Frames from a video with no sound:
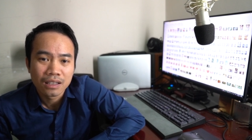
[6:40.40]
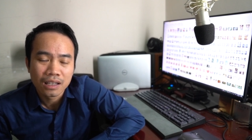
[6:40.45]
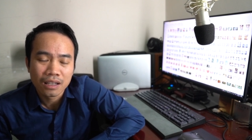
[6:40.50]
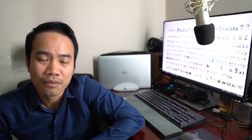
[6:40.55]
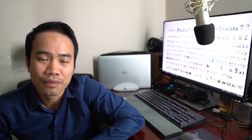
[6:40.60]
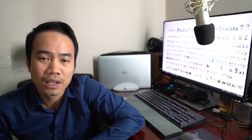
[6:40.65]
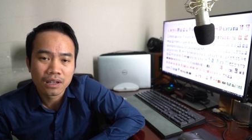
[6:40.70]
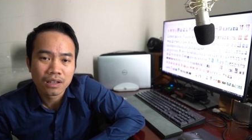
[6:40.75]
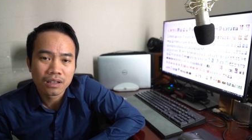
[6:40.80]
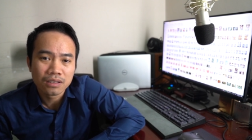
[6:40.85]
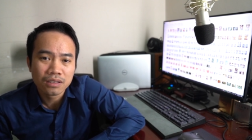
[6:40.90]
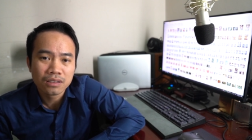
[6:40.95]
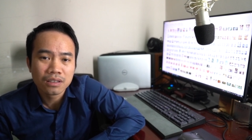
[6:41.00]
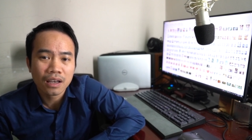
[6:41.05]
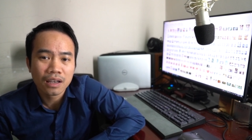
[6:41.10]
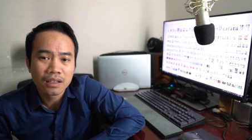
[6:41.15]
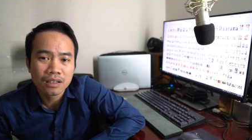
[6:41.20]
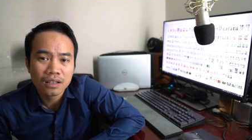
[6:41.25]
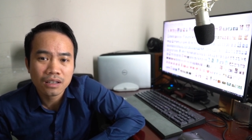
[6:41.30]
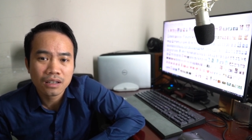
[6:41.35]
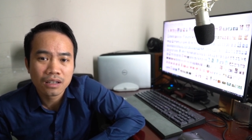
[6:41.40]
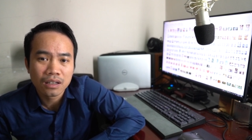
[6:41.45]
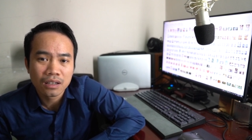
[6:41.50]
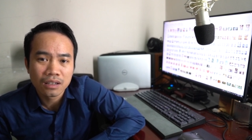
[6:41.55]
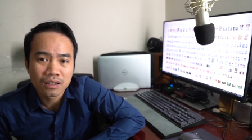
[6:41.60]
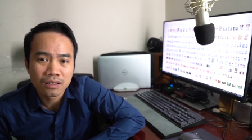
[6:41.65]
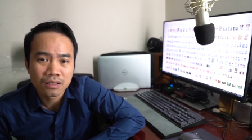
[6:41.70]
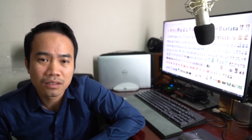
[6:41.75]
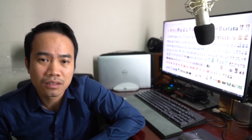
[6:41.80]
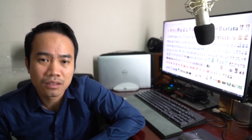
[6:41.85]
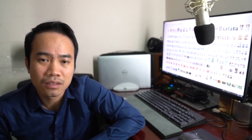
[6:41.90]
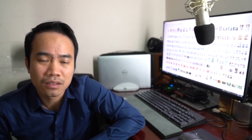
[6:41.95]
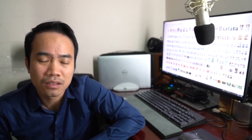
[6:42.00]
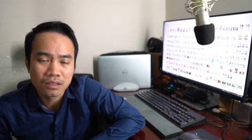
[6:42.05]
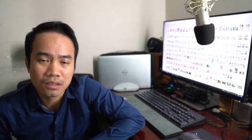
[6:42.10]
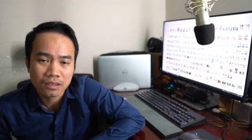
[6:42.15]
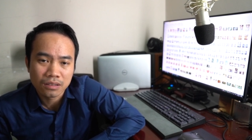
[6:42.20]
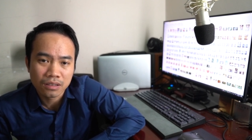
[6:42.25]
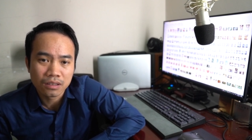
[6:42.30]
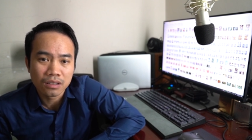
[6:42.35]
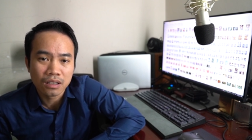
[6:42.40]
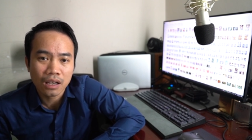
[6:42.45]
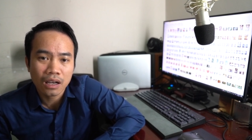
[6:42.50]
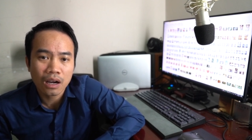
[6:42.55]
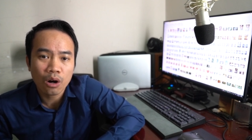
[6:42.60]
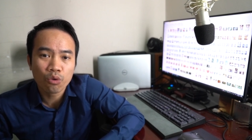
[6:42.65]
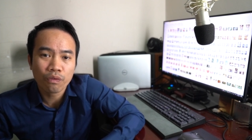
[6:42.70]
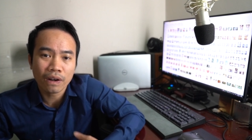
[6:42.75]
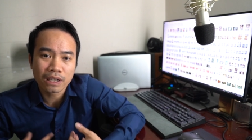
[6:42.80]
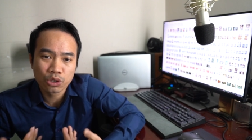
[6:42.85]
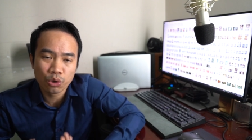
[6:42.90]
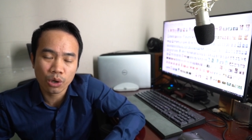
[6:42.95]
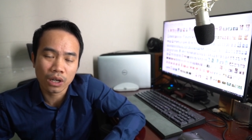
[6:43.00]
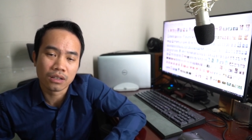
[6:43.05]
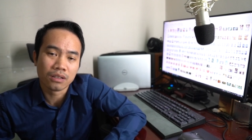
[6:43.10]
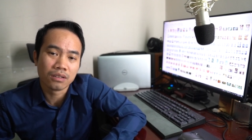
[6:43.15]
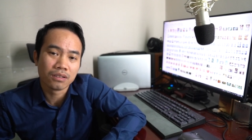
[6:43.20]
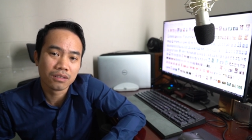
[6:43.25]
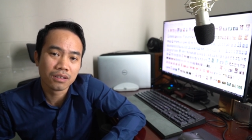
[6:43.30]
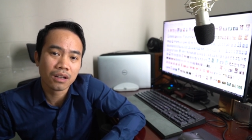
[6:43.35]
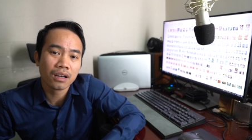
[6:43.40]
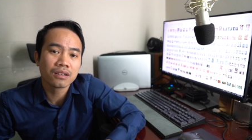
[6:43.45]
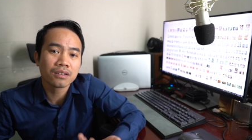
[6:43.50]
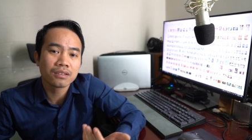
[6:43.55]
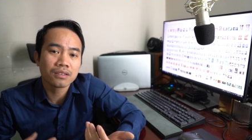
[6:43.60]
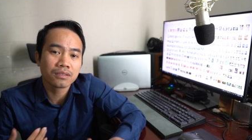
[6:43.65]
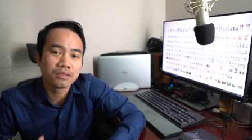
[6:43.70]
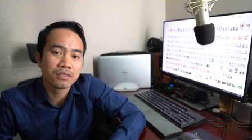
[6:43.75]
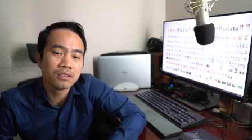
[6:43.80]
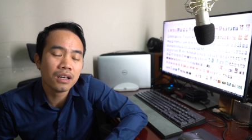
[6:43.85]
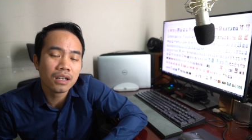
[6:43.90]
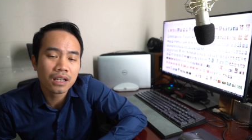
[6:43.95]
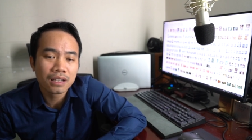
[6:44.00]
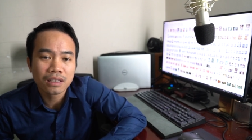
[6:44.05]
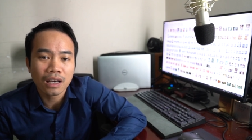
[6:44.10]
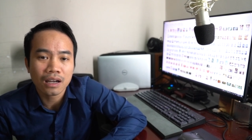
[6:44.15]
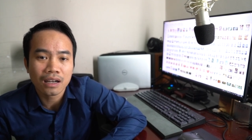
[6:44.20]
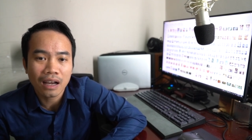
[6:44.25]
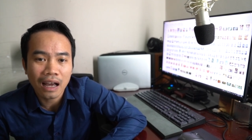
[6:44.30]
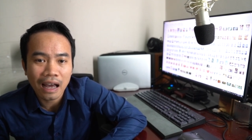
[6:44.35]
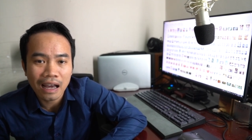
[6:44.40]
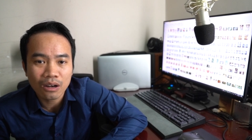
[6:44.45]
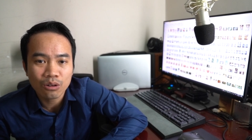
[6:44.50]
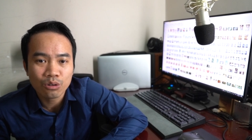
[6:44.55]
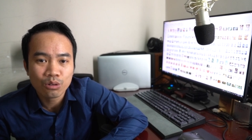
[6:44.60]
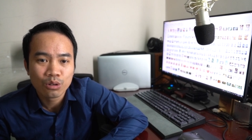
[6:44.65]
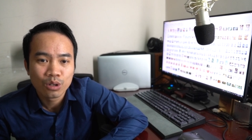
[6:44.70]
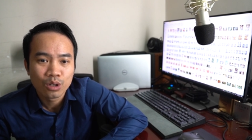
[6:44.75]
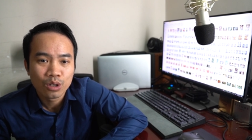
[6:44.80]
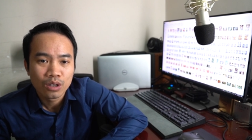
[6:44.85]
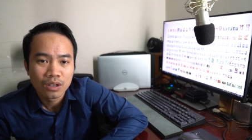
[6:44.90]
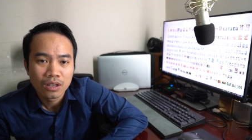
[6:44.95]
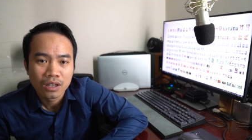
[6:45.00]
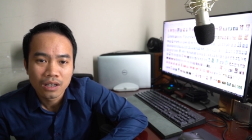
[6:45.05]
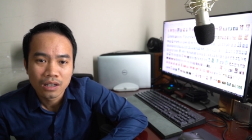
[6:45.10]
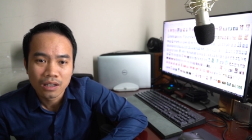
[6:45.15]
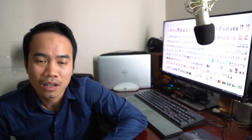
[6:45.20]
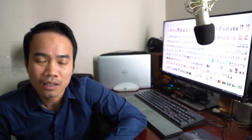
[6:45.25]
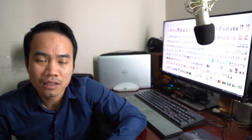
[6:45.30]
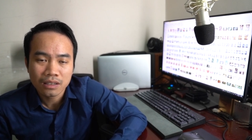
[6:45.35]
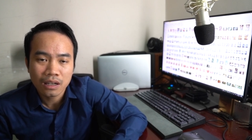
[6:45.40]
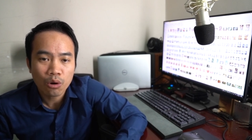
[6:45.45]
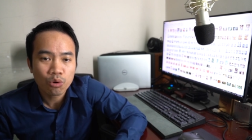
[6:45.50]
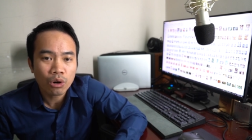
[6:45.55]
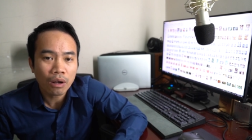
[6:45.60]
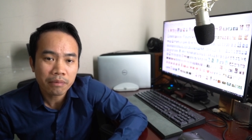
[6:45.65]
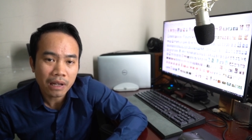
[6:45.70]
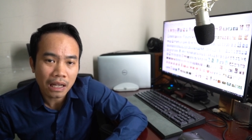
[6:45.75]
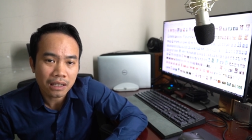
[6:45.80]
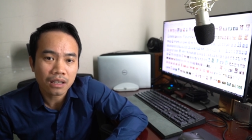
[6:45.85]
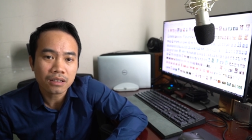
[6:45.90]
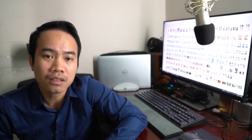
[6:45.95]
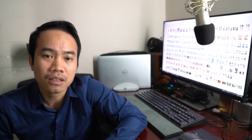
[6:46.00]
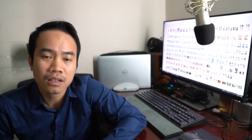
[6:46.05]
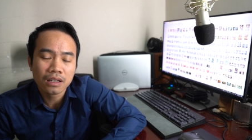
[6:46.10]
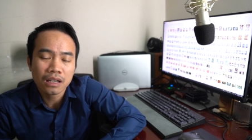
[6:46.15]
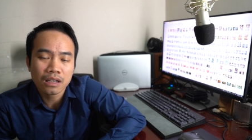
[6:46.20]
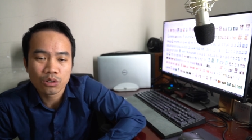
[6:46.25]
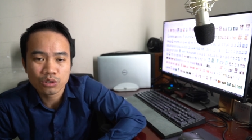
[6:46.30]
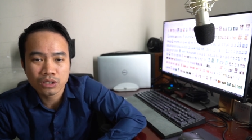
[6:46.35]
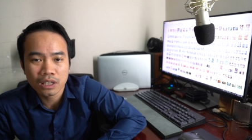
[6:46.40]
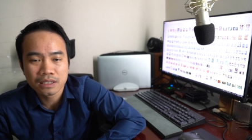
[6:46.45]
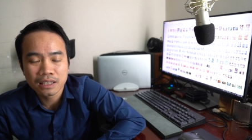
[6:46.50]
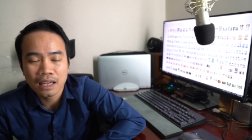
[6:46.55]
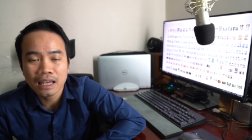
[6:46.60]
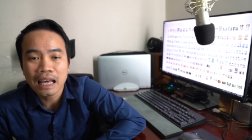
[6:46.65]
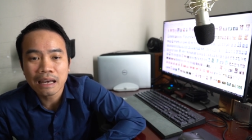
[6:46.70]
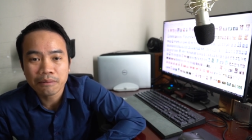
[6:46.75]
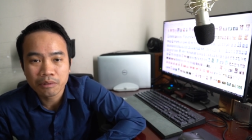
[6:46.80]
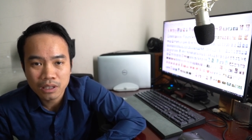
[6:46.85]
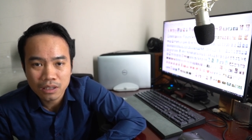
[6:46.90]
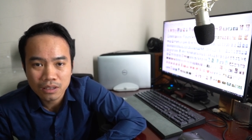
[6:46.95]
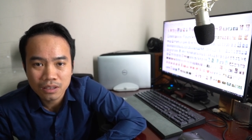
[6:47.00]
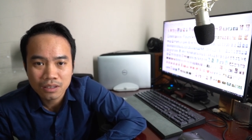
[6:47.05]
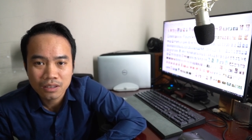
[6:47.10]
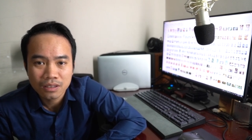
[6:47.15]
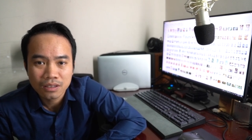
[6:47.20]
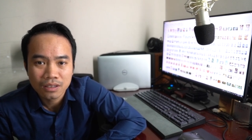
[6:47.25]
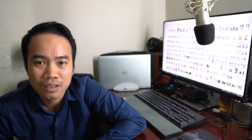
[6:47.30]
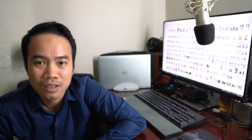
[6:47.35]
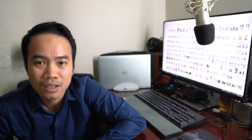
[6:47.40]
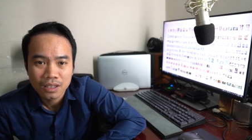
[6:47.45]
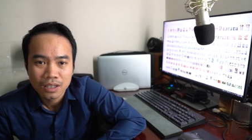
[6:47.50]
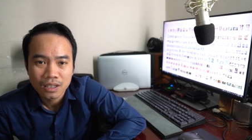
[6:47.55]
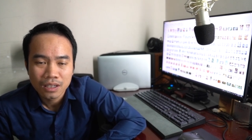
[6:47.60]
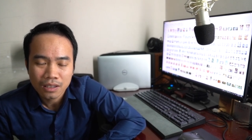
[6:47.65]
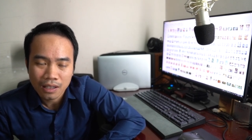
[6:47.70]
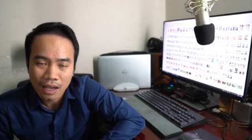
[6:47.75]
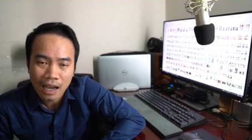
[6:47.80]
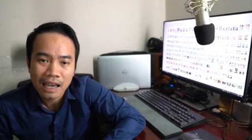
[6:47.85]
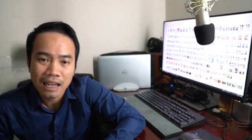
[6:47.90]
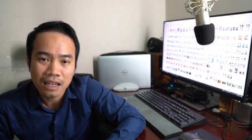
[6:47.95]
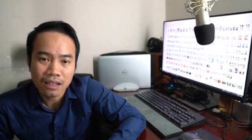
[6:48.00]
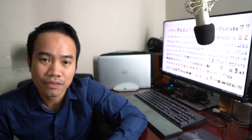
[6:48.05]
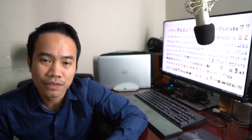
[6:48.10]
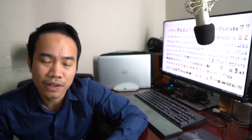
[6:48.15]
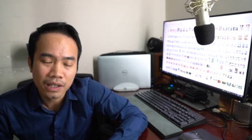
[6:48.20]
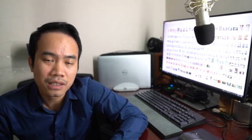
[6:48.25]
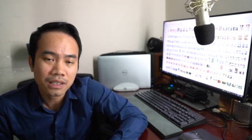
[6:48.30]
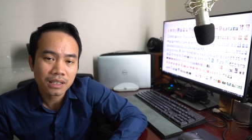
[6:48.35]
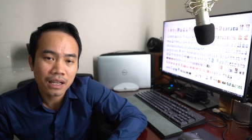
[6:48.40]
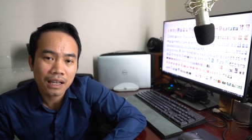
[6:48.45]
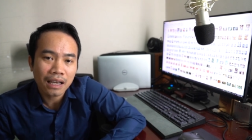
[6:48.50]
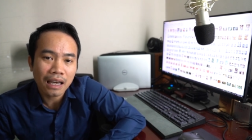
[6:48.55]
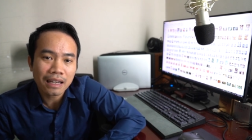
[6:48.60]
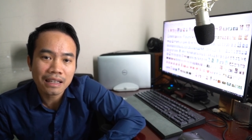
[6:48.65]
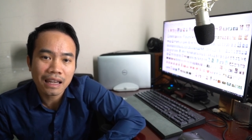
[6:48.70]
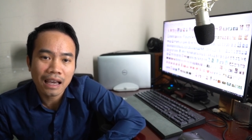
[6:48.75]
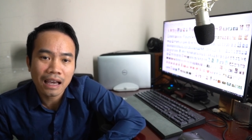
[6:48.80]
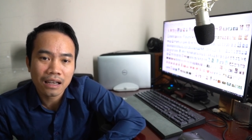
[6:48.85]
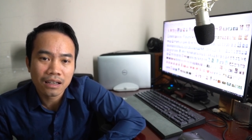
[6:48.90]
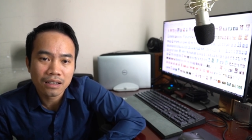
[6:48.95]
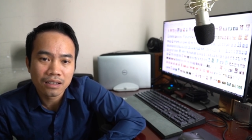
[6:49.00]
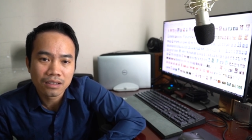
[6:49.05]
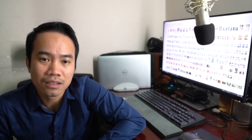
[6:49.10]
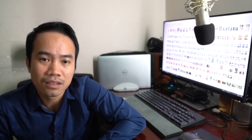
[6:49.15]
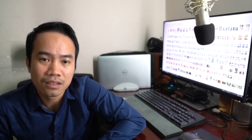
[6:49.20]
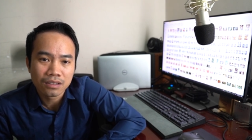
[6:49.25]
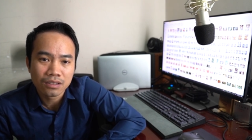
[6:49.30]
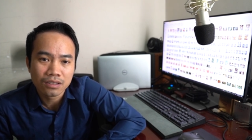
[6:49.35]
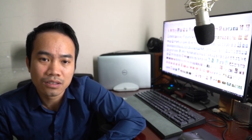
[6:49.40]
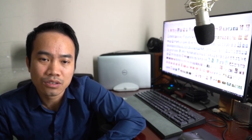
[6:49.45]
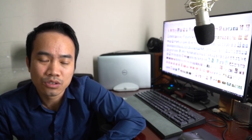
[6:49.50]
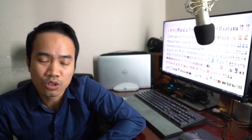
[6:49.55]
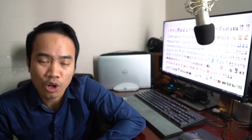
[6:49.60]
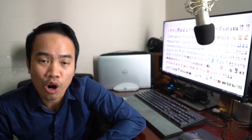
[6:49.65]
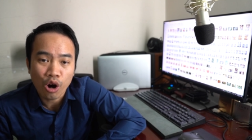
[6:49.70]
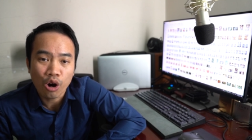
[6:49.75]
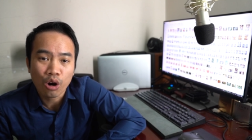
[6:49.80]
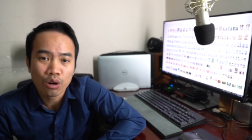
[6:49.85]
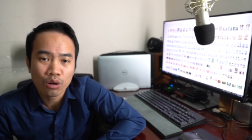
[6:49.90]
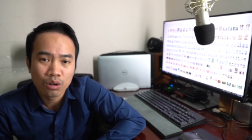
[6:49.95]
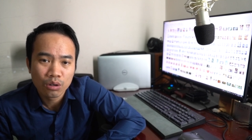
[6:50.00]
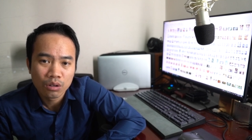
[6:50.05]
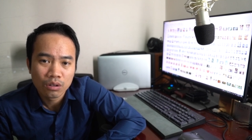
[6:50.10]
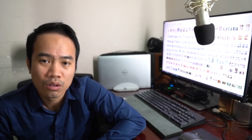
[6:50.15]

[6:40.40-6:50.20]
tại vì là như thế thì là từ cái khâu vận chuyển nâng đưa lên tầng cao lẫn khâu lắp đặt các thứ là nó sẽ dễ làm hơn thứ hai là với những cái căn nhà nhỏ